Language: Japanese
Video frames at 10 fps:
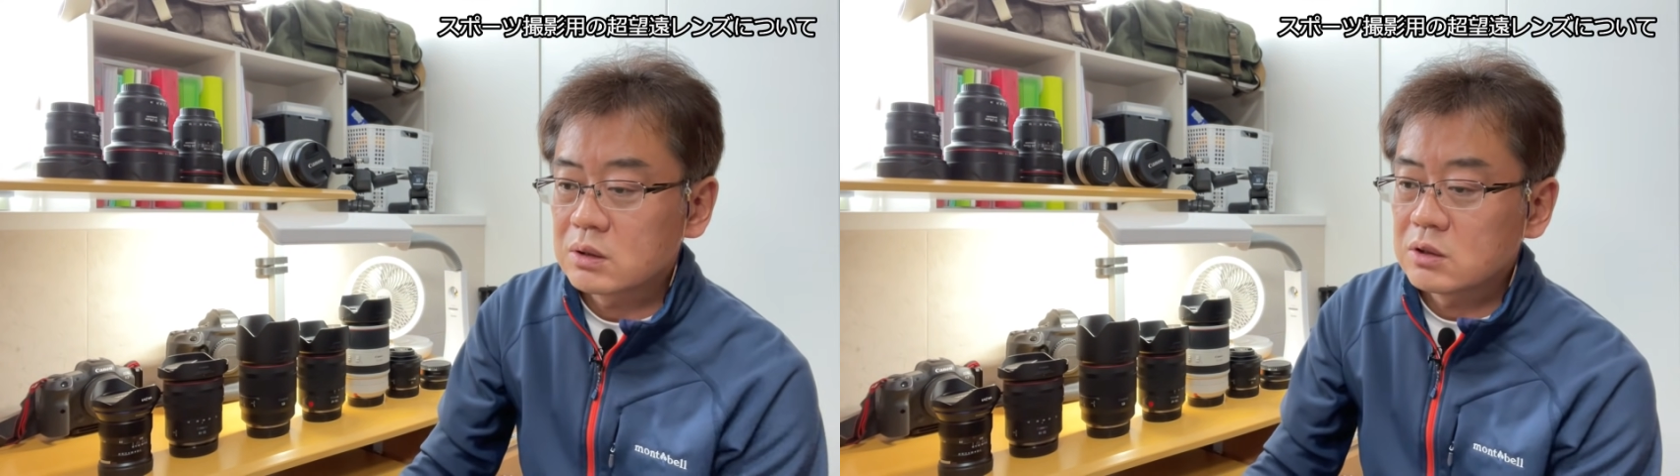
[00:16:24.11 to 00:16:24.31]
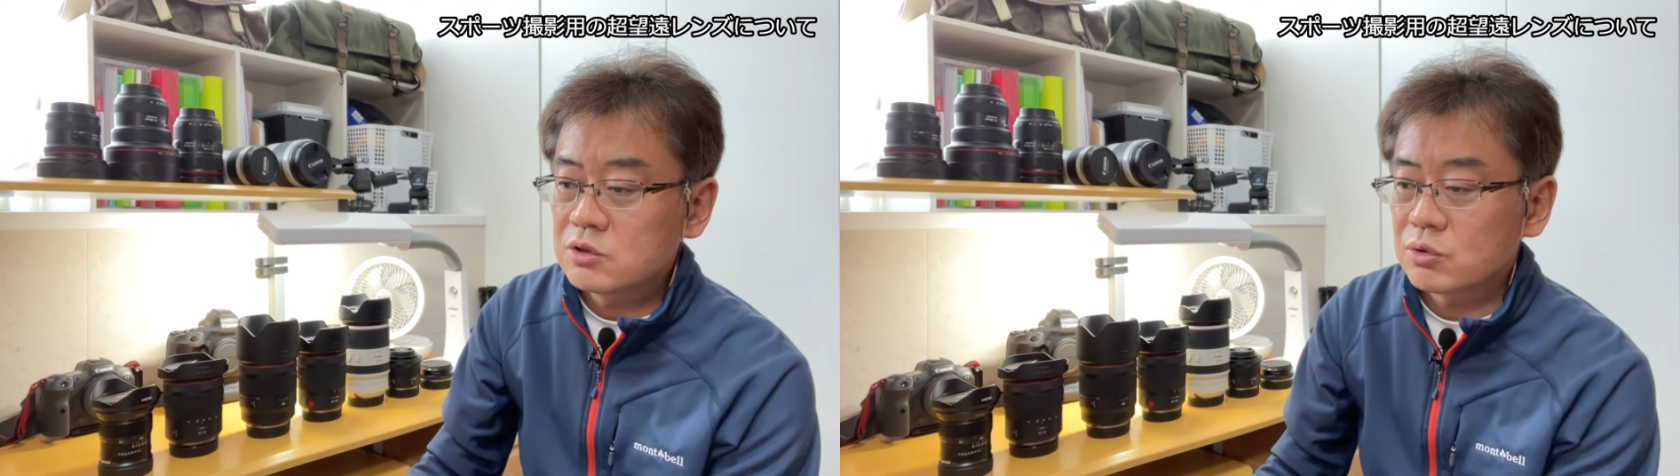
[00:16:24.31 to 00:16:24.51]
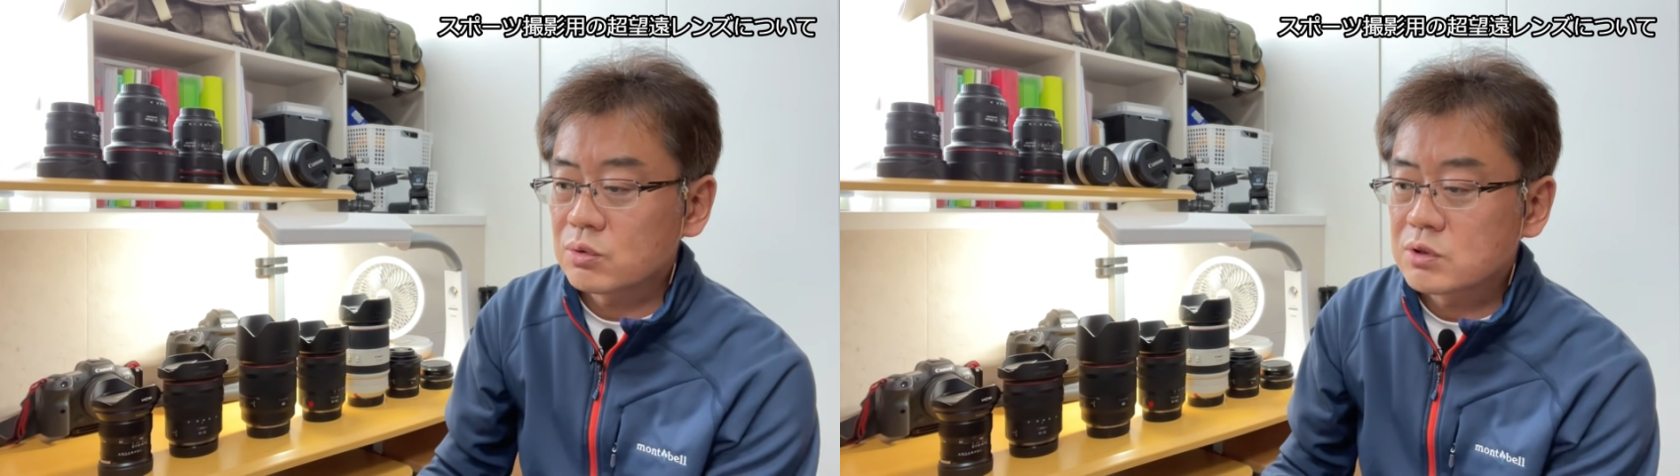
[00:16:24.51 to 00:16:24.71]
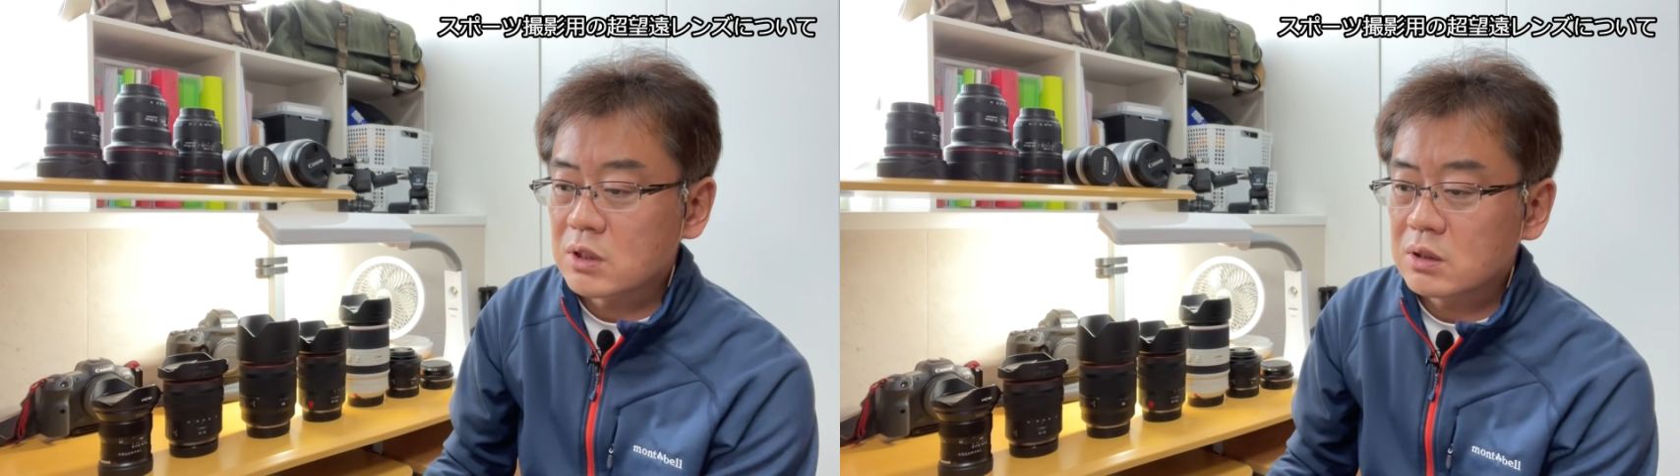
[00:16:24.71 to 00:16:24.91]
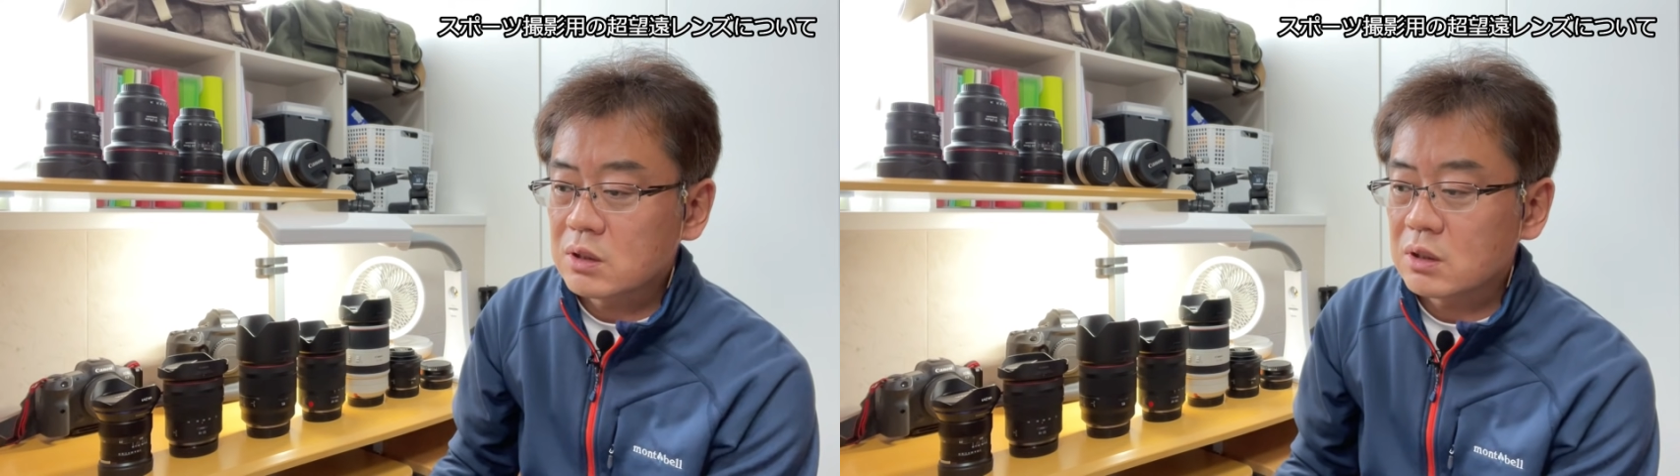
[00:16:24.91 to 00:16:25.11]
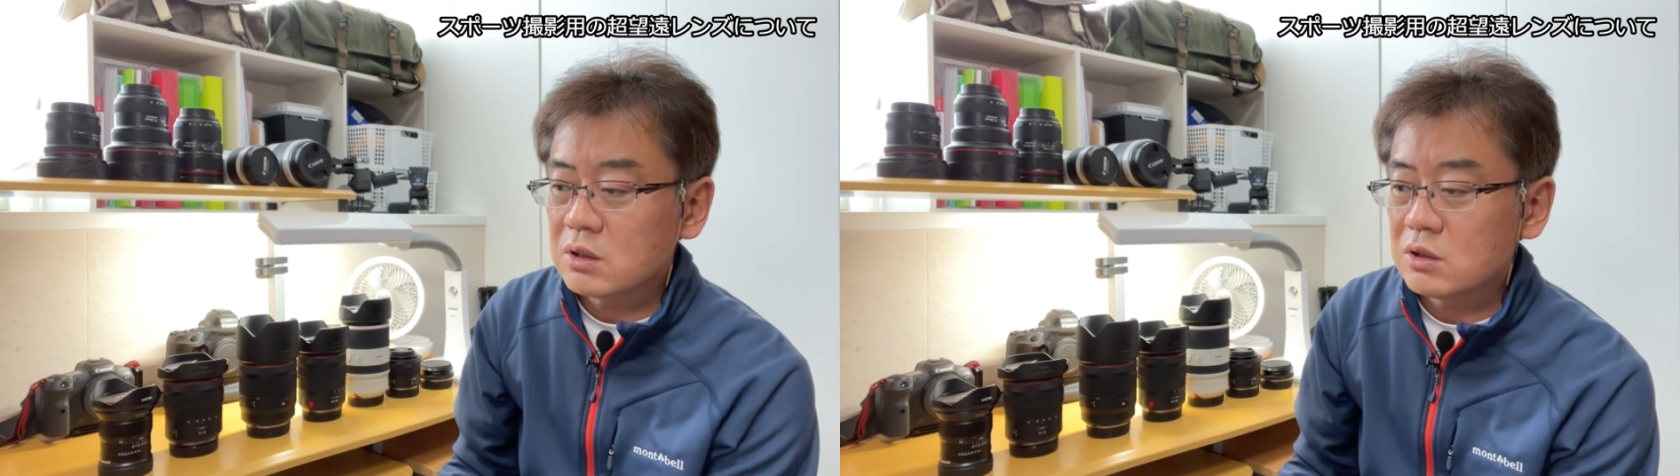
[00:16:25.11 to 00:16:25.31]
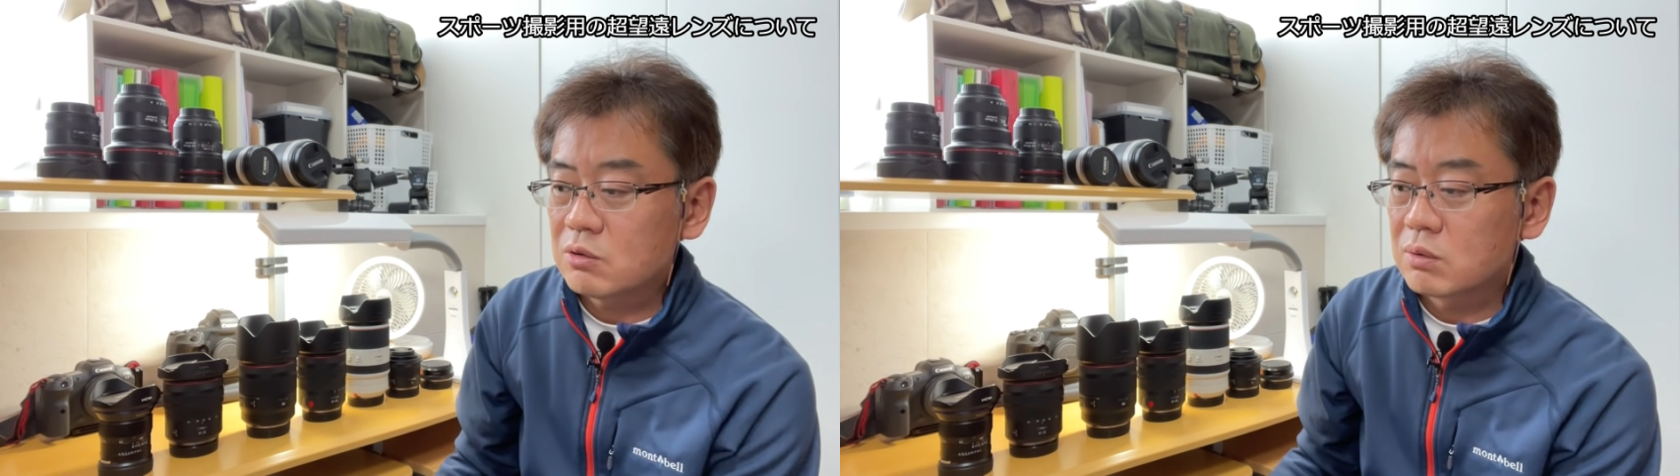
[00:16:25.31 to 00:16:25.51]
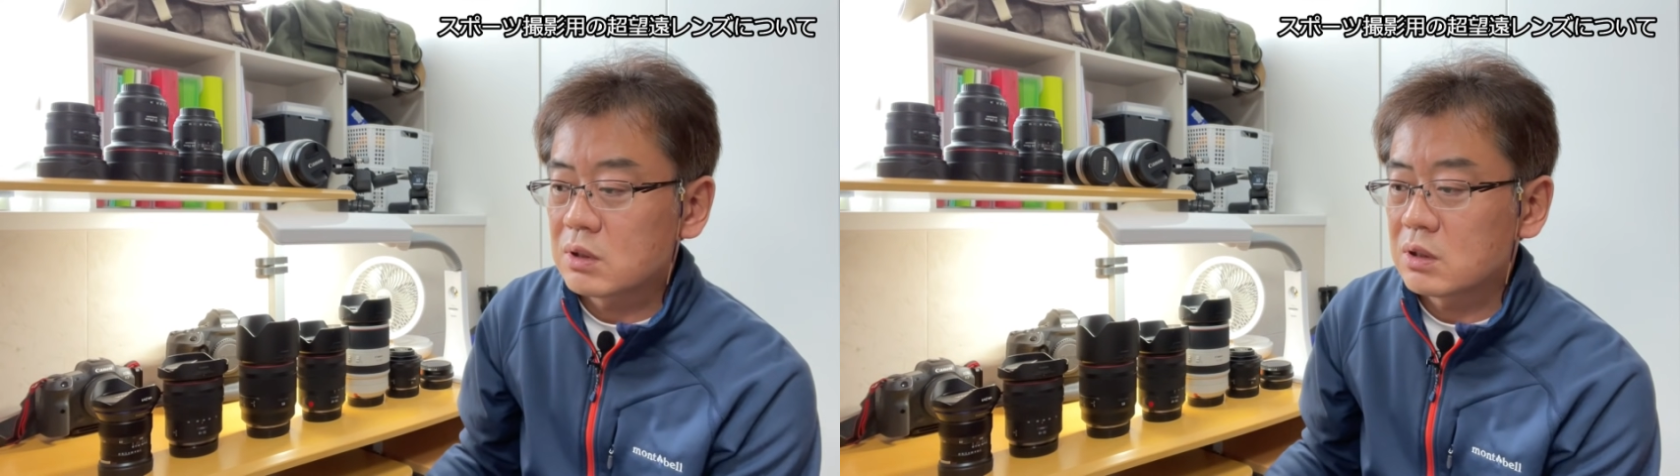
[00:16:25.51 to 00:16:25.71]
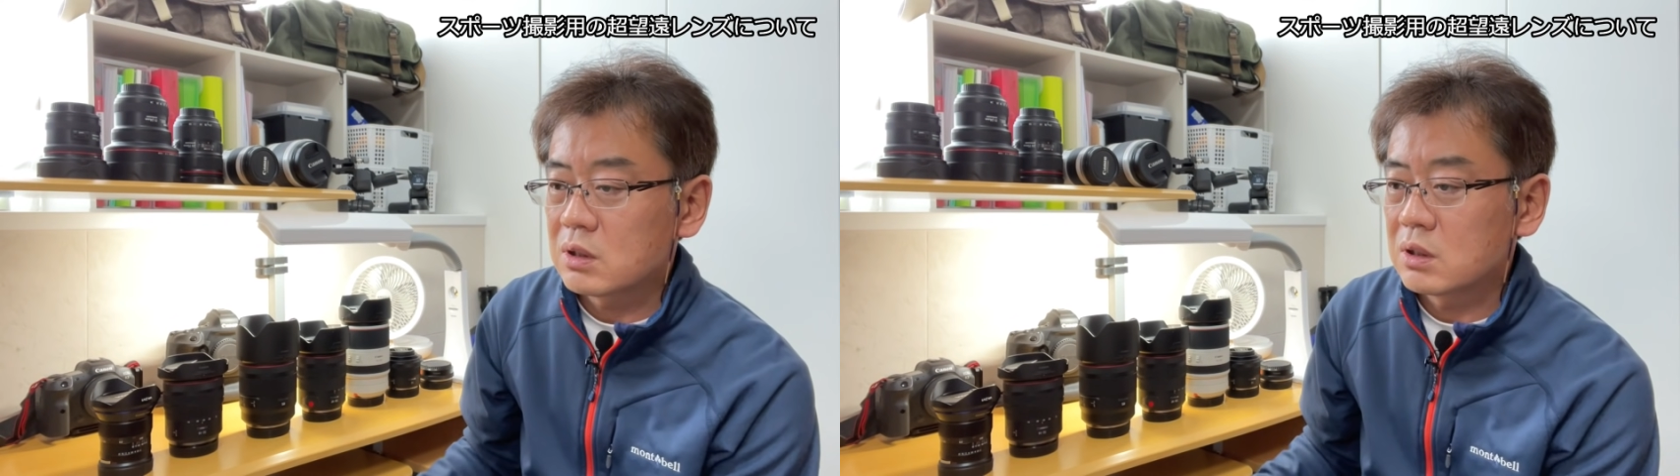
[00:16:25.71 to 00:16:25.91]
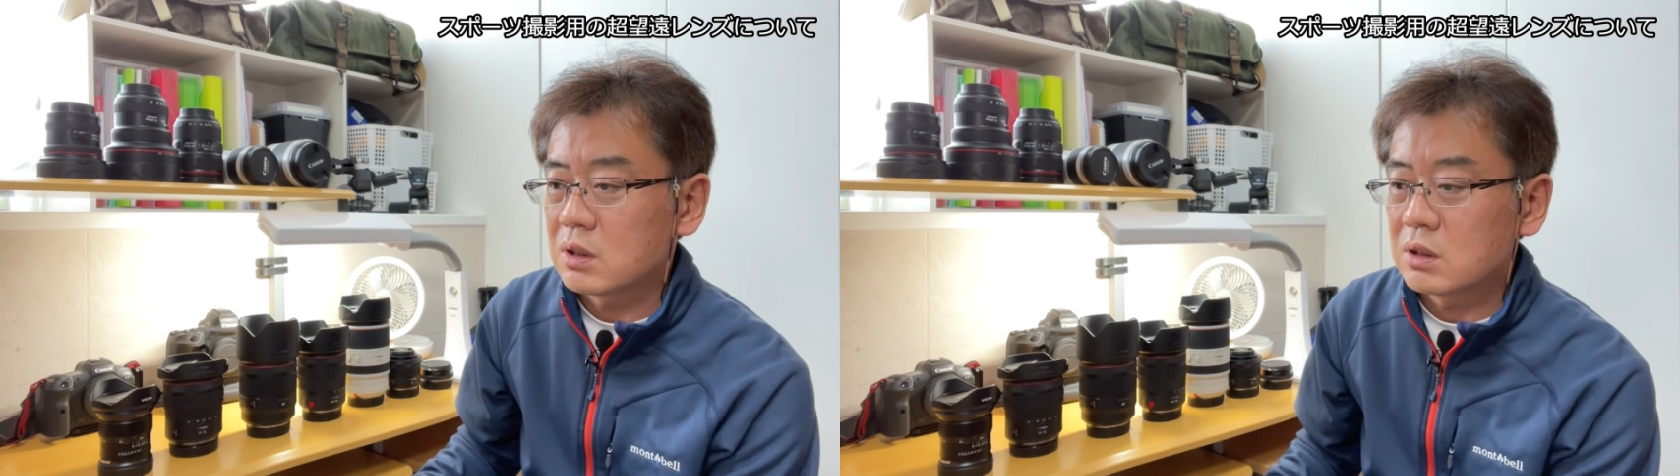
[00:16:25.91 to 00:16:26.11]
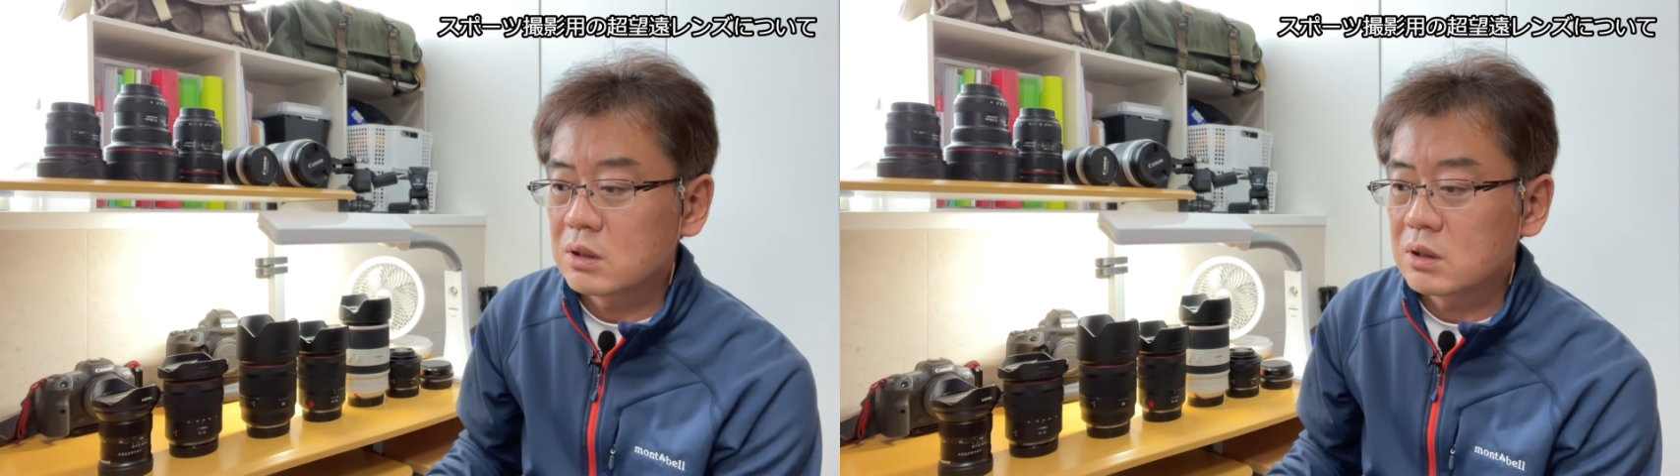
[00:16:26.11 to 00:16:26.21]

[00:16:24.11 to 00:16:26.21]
一応予算的には、